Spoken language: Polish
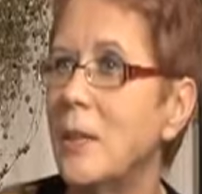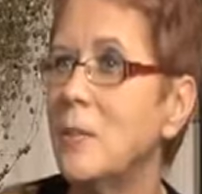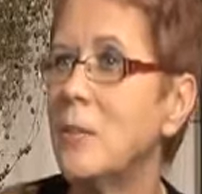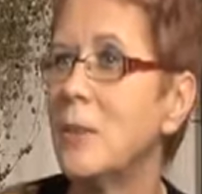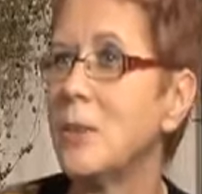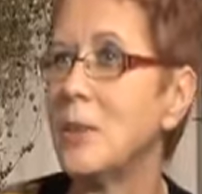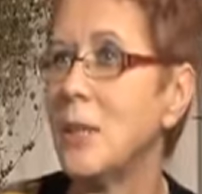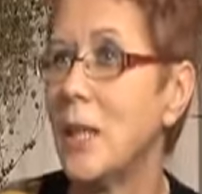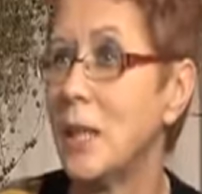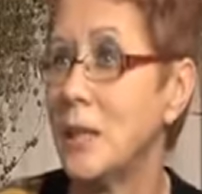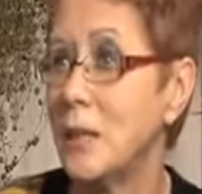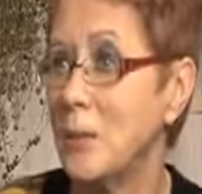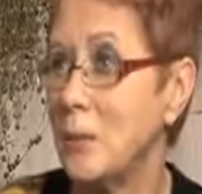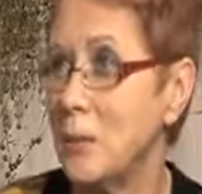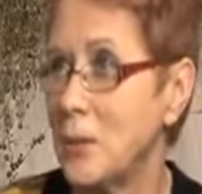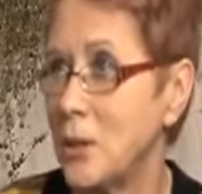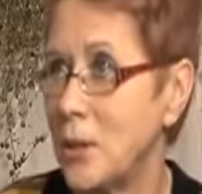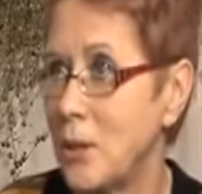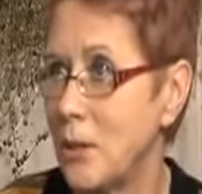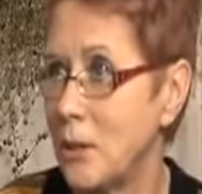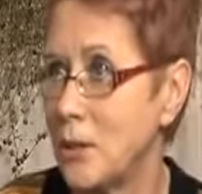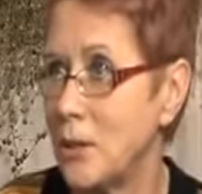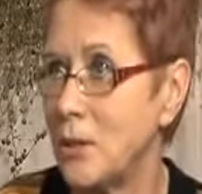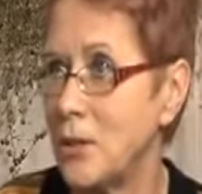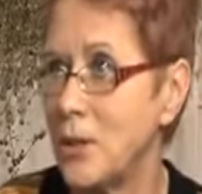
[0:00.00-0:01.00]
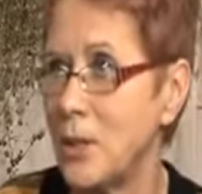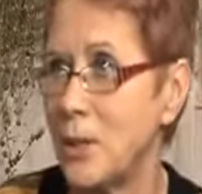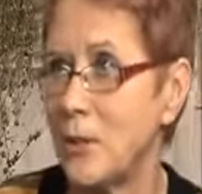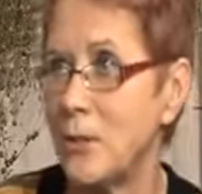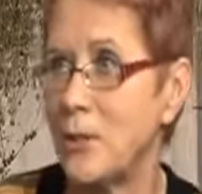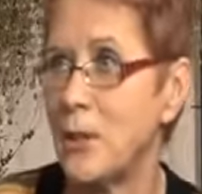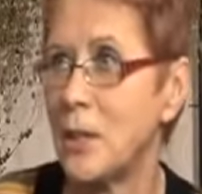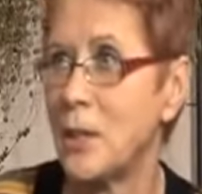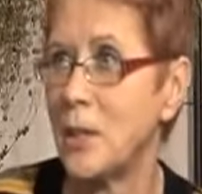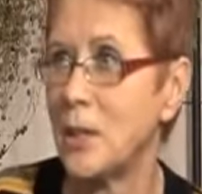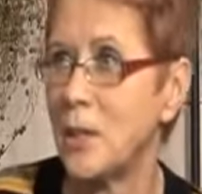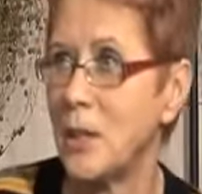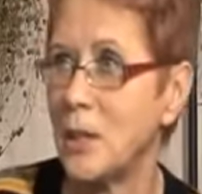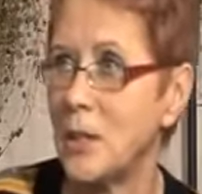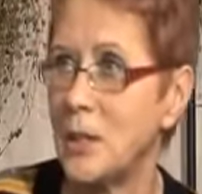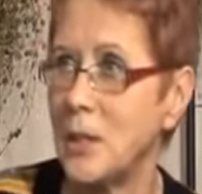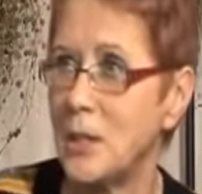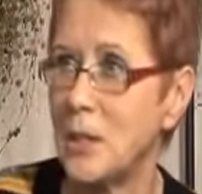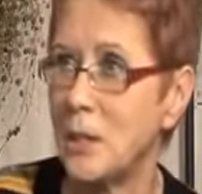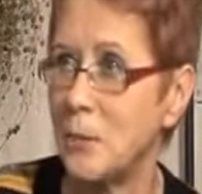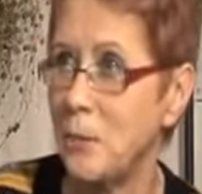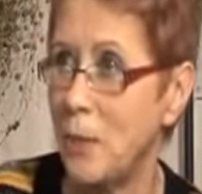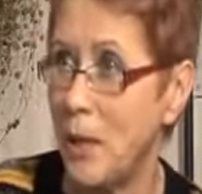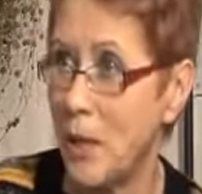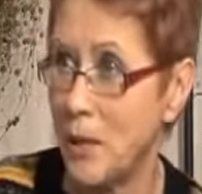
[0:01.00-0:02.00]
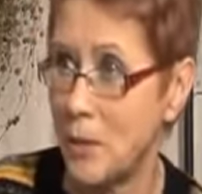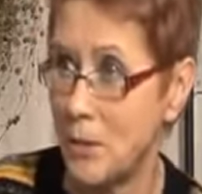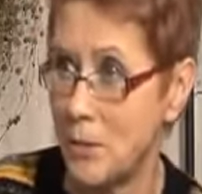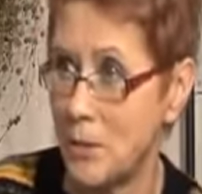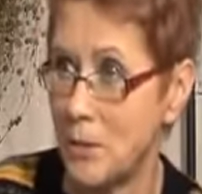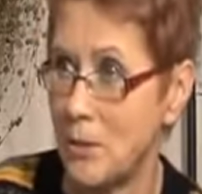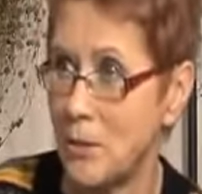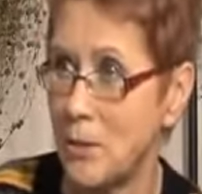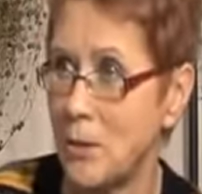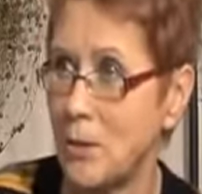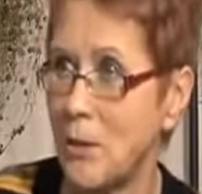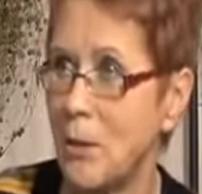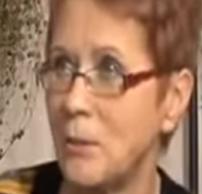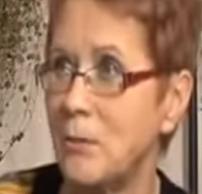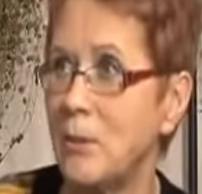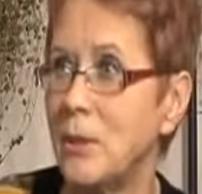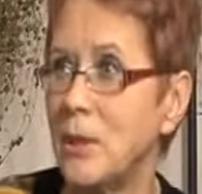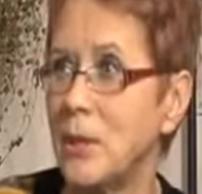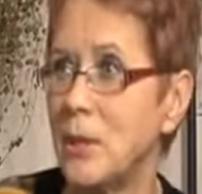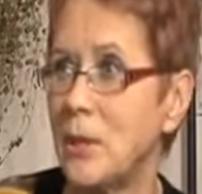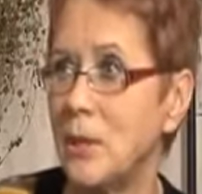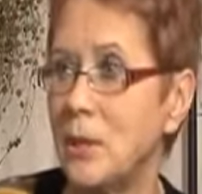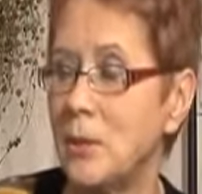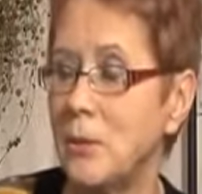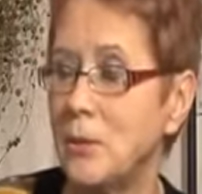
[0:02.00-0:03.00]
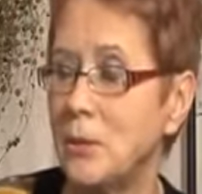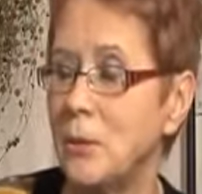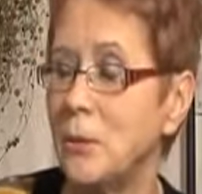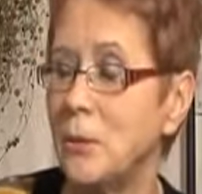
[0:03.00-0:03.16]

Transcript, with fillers: Poza tym, co to dziewczę jeszcze? Bardzo zdrowe się.